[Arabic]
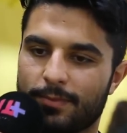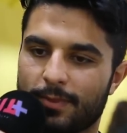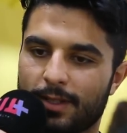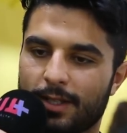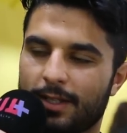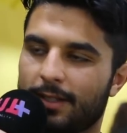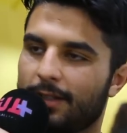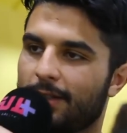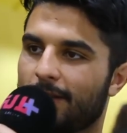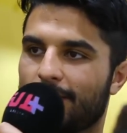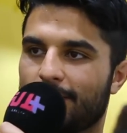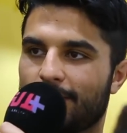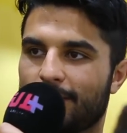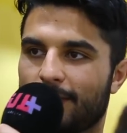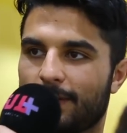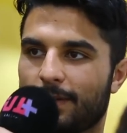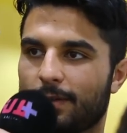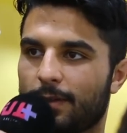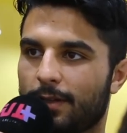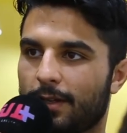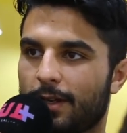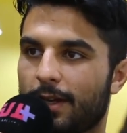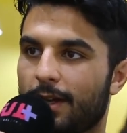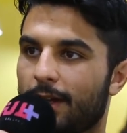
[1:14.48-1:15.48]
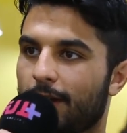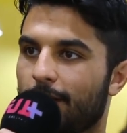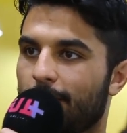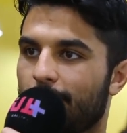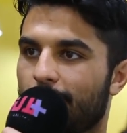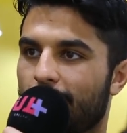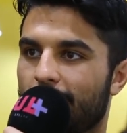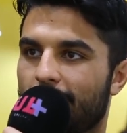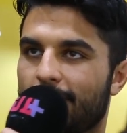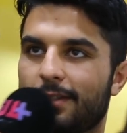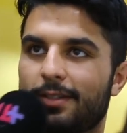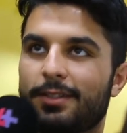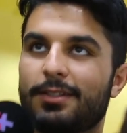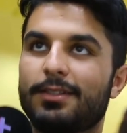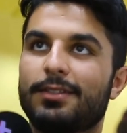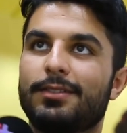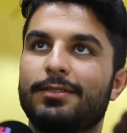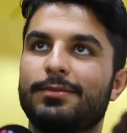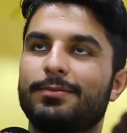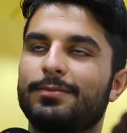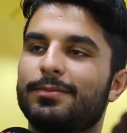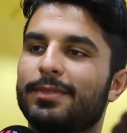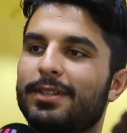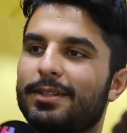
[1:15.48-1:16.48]
يعني لا
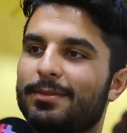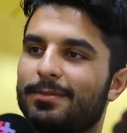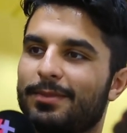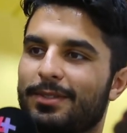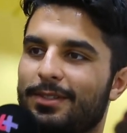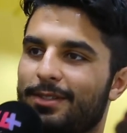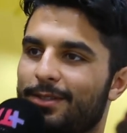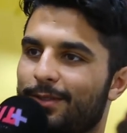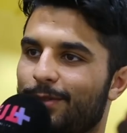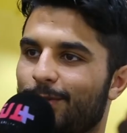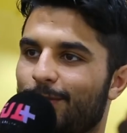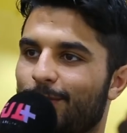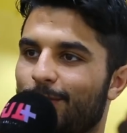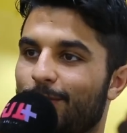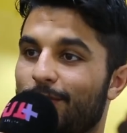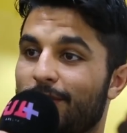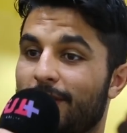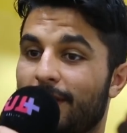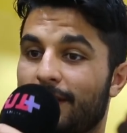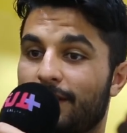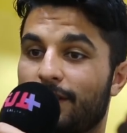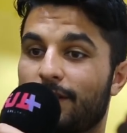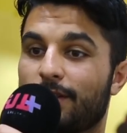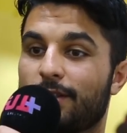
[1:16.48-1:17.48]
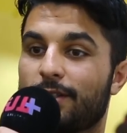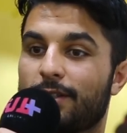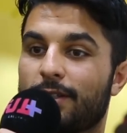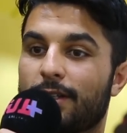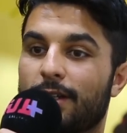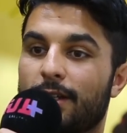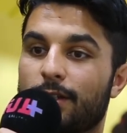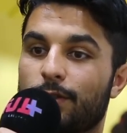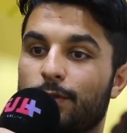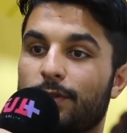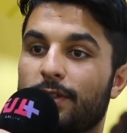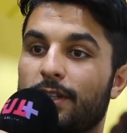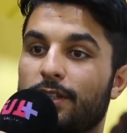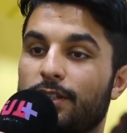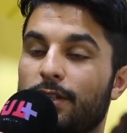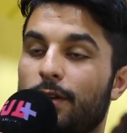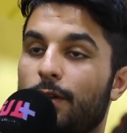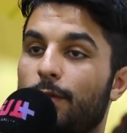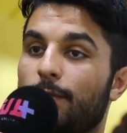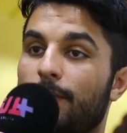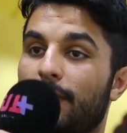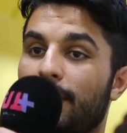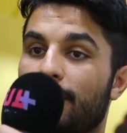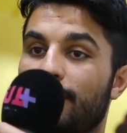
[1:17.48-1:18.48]
ما تصوروش حيت كتكون ديجا
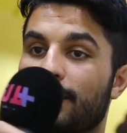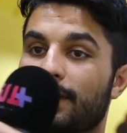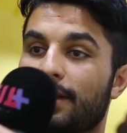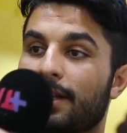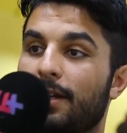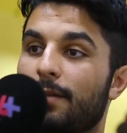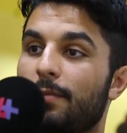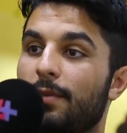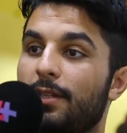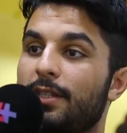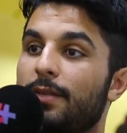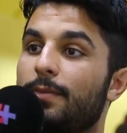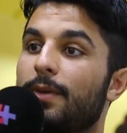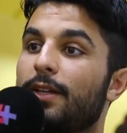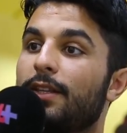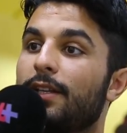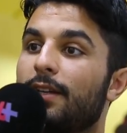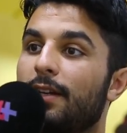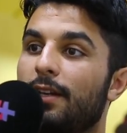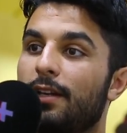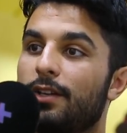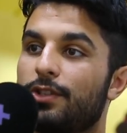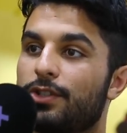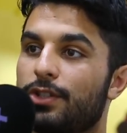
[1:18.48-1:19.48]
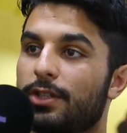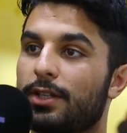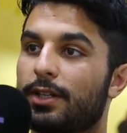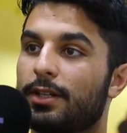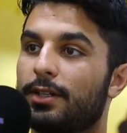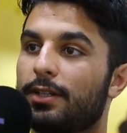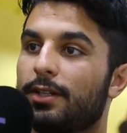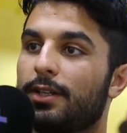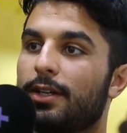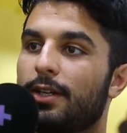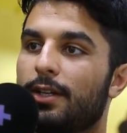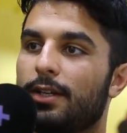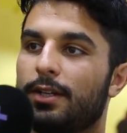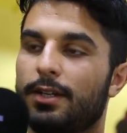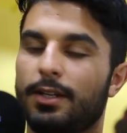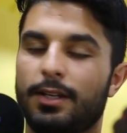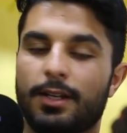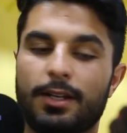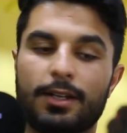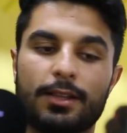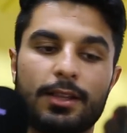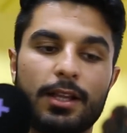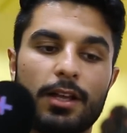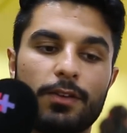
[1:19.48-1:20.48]
عمرك ما تقابلتي مع ديك اللجنه
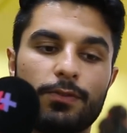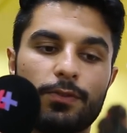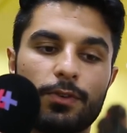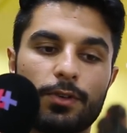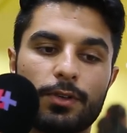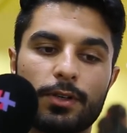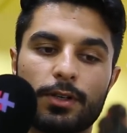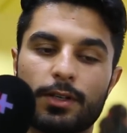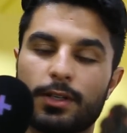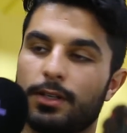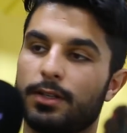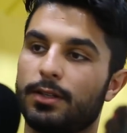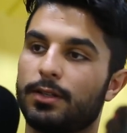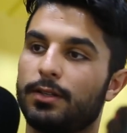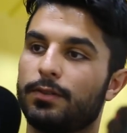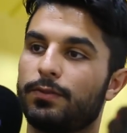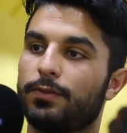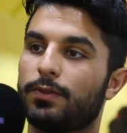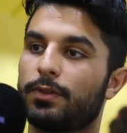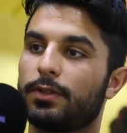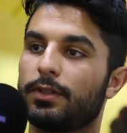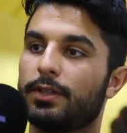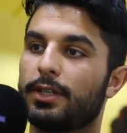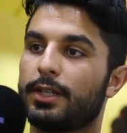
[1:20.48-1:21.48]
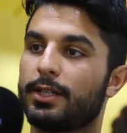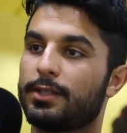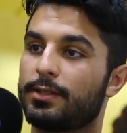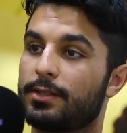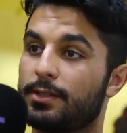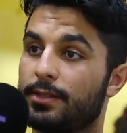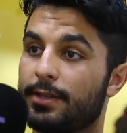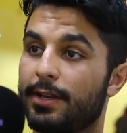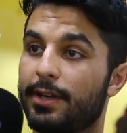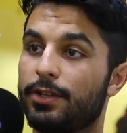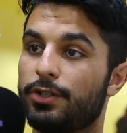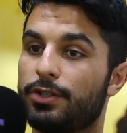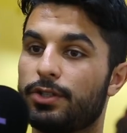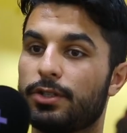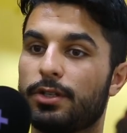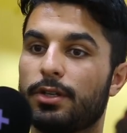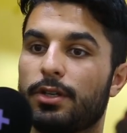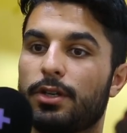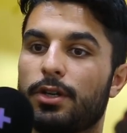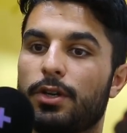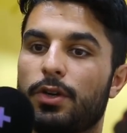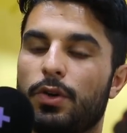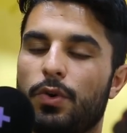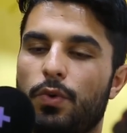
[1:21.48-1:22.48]
يعني كتطلع فوق فوق ديك ستيج
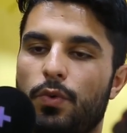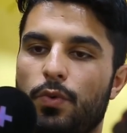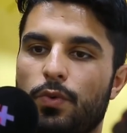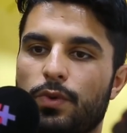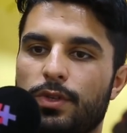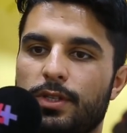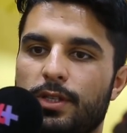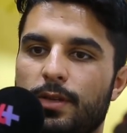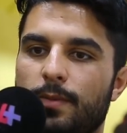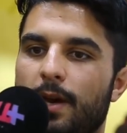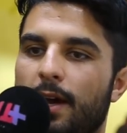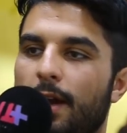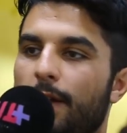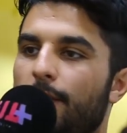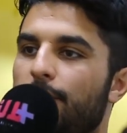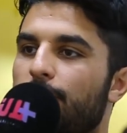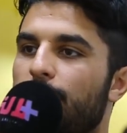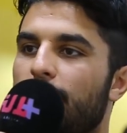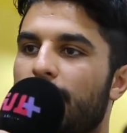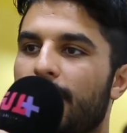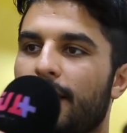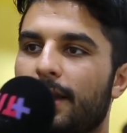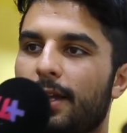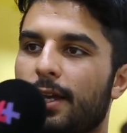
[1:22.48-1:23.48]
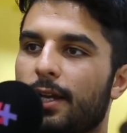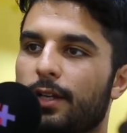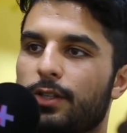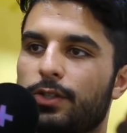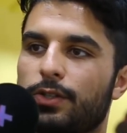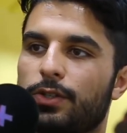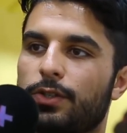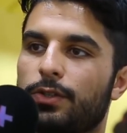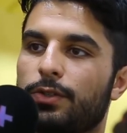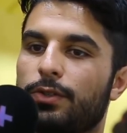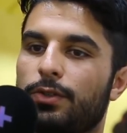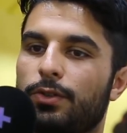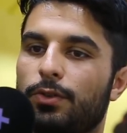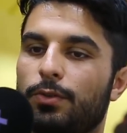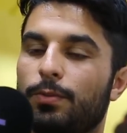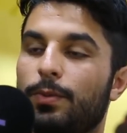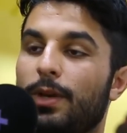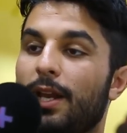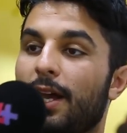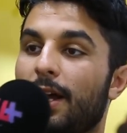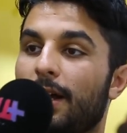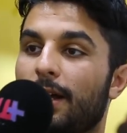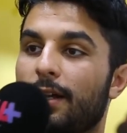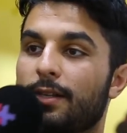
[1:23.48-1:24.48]
وانت ما عرفش الرياكسيون
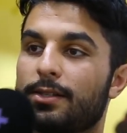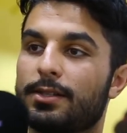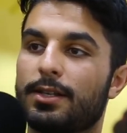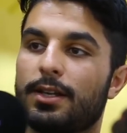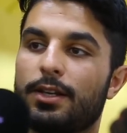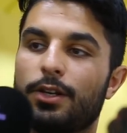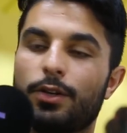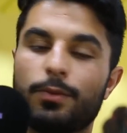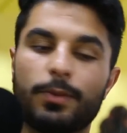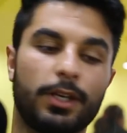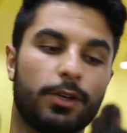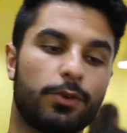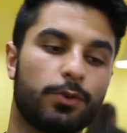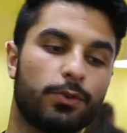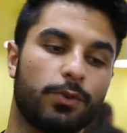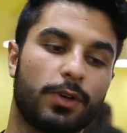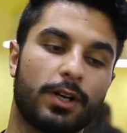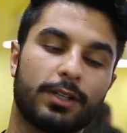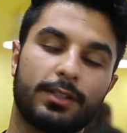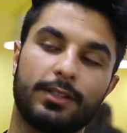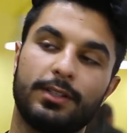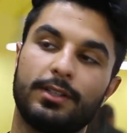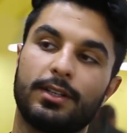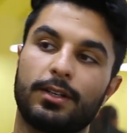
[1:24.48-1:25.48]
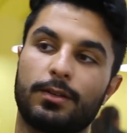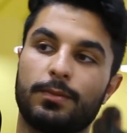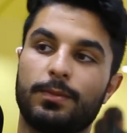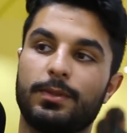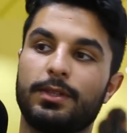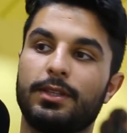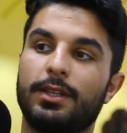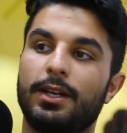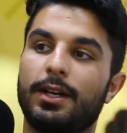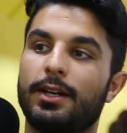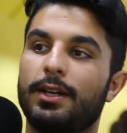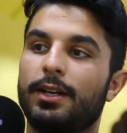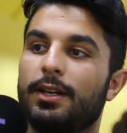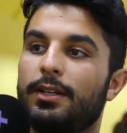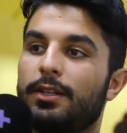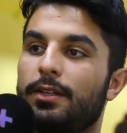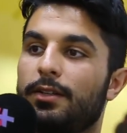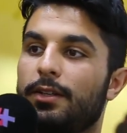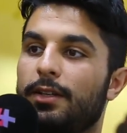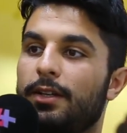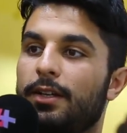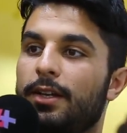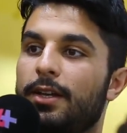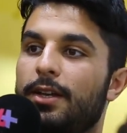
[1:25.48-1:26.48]
وبالاخص انهم كيكونوا عاطينك بالظهر
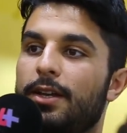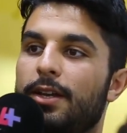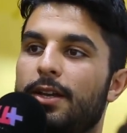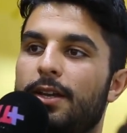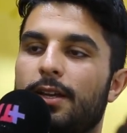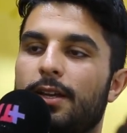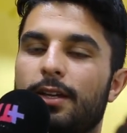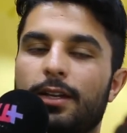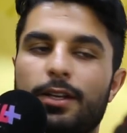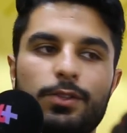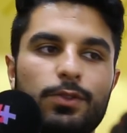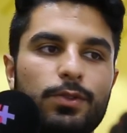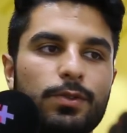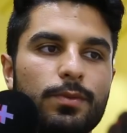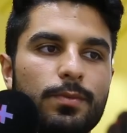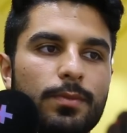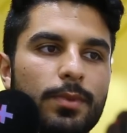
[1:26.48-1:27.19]
يعني كت...